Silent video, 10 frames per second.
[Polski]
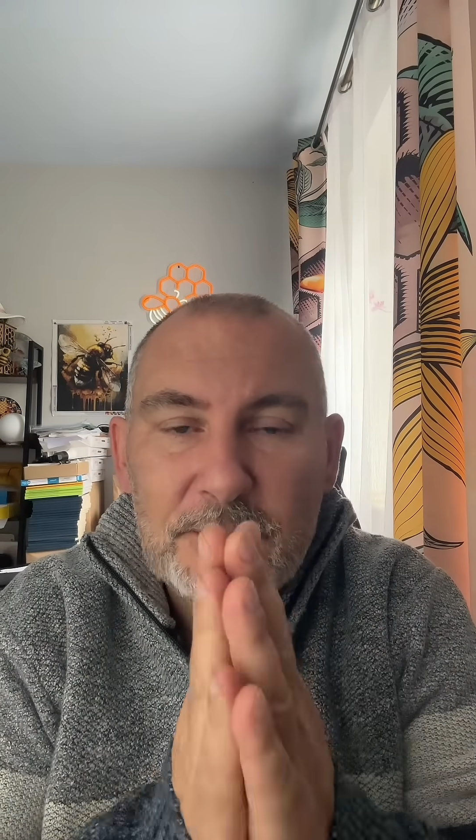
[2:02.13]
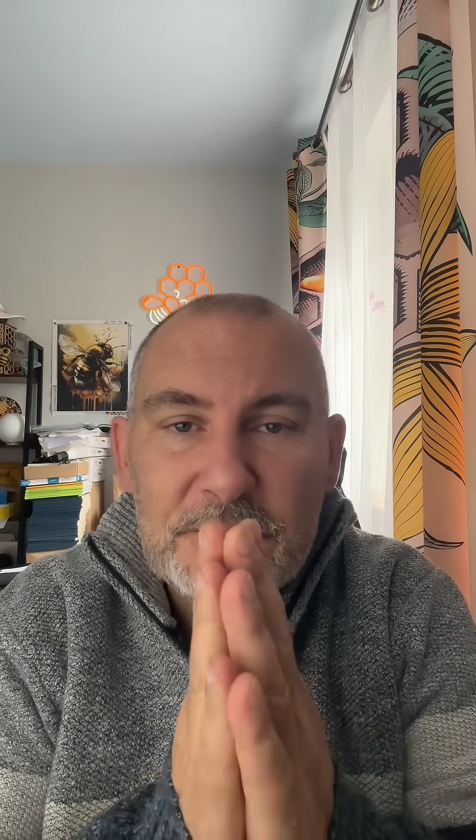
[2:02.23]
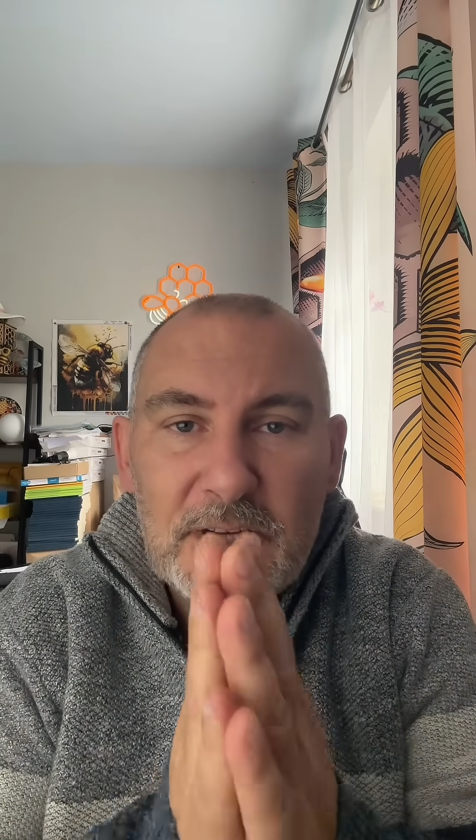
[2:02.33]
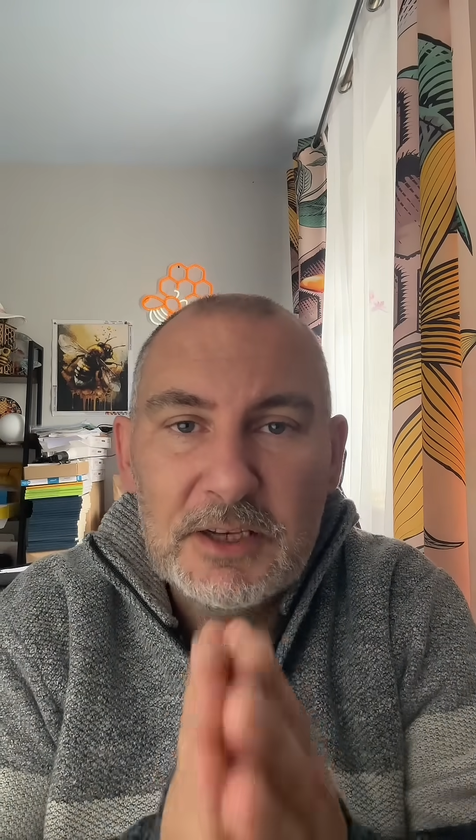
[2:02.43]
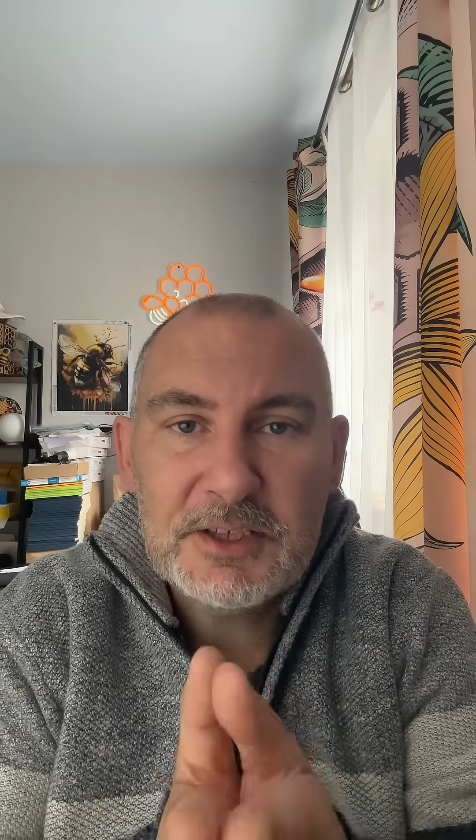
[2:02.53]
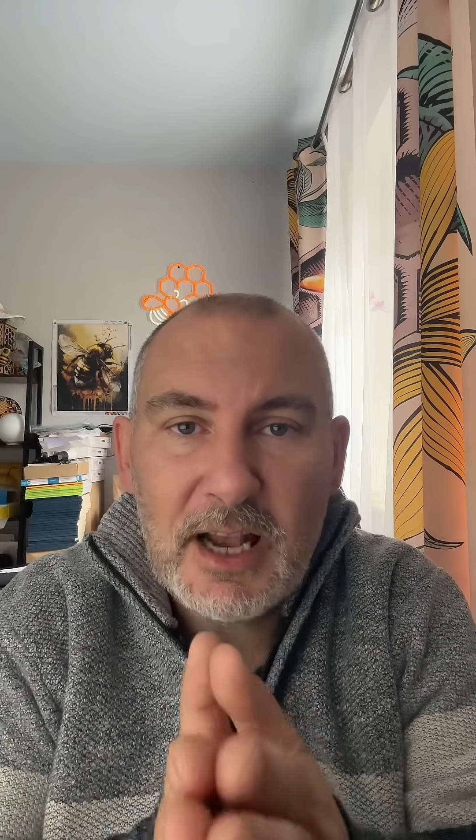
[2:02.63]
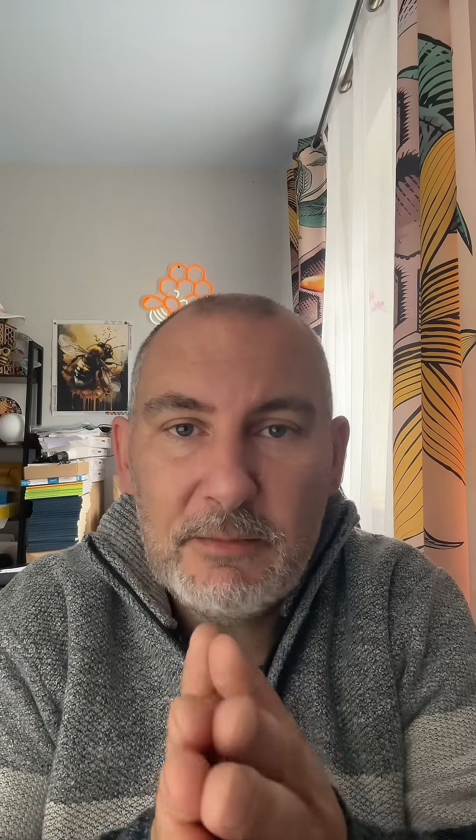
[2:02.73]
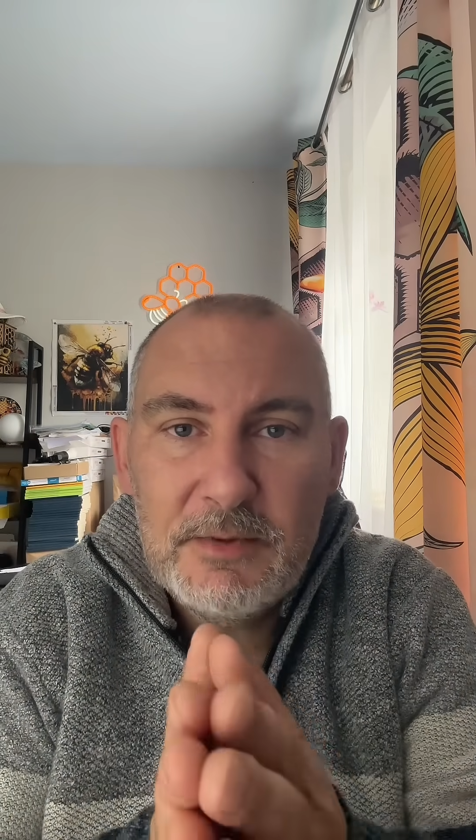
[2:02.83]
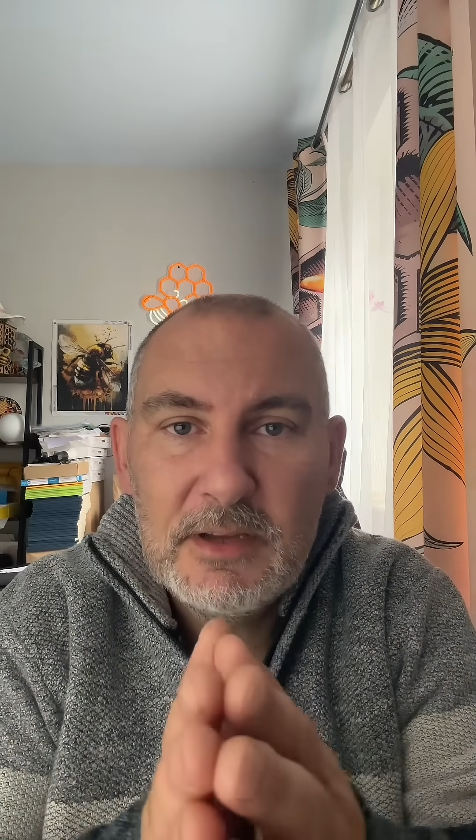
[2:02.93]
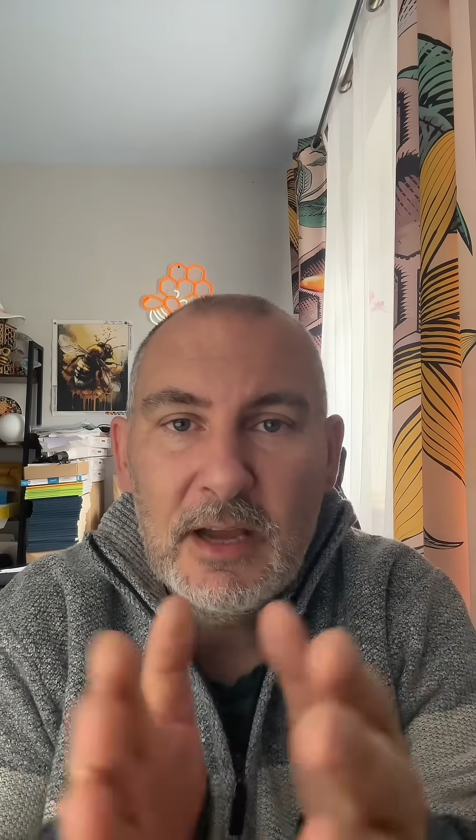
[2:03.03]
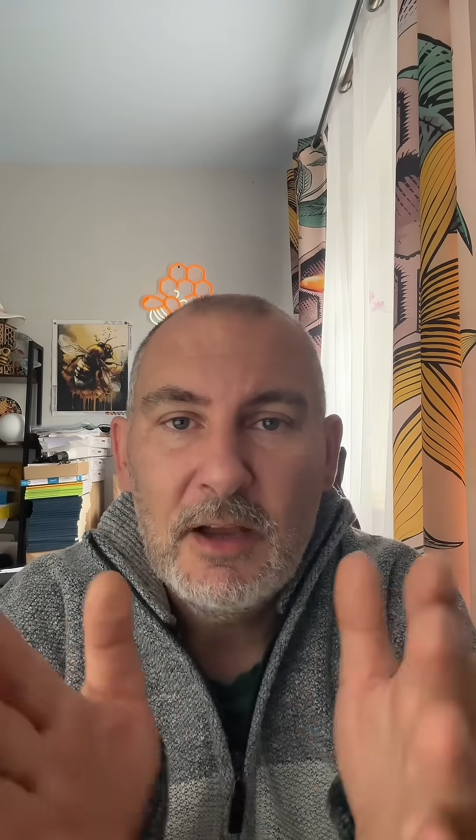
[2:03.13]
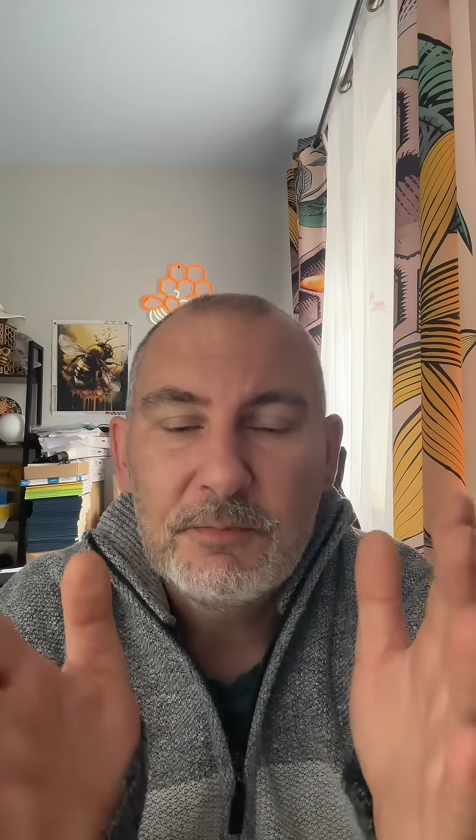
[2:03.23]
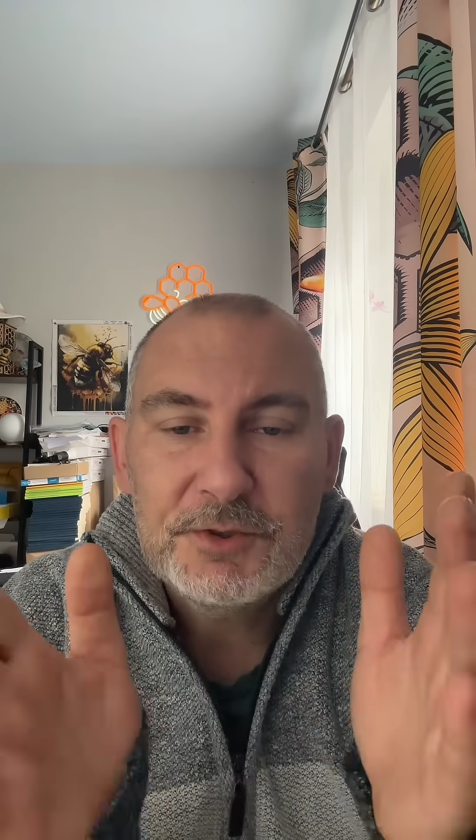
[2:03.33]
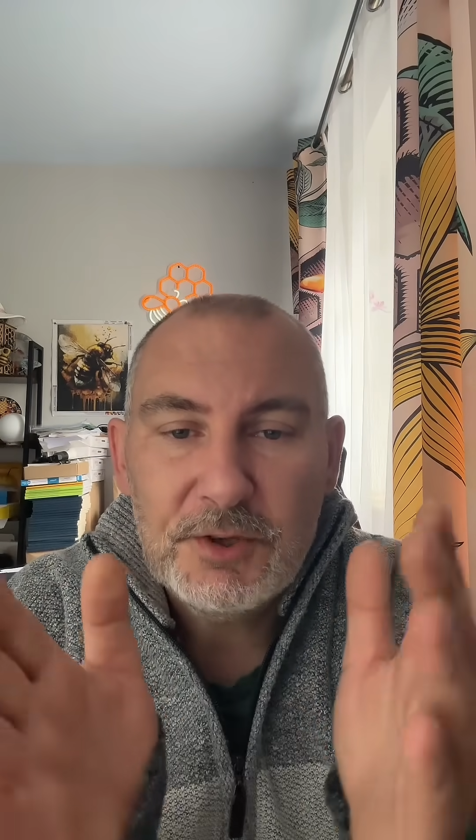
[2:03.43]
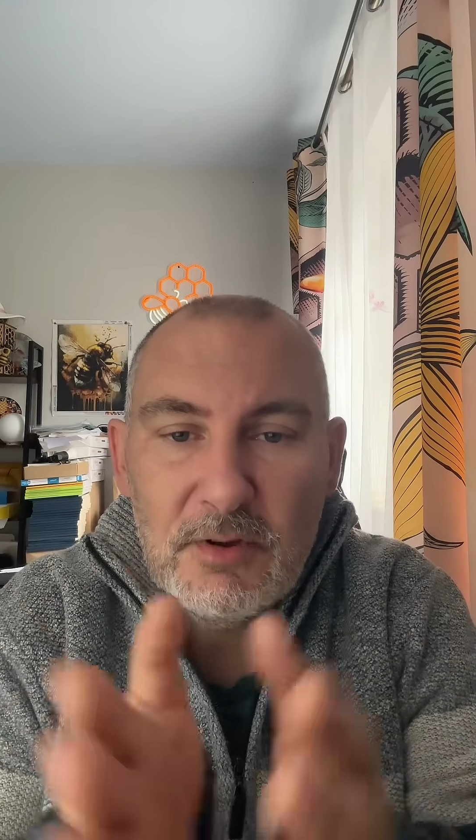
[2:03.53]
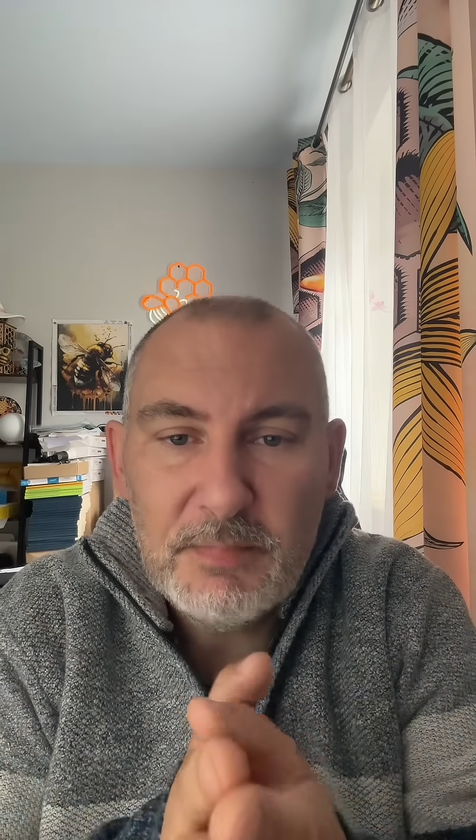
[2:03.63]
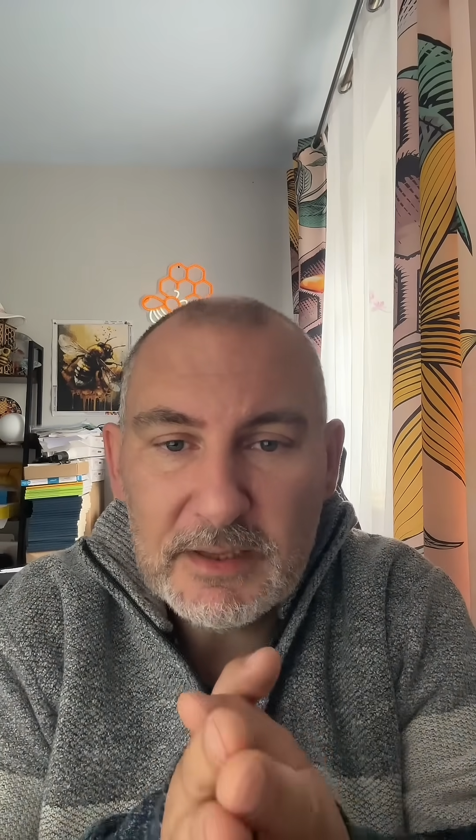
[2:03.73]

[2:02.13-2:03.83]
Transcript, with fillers: pszczelarz karmi, pszczoły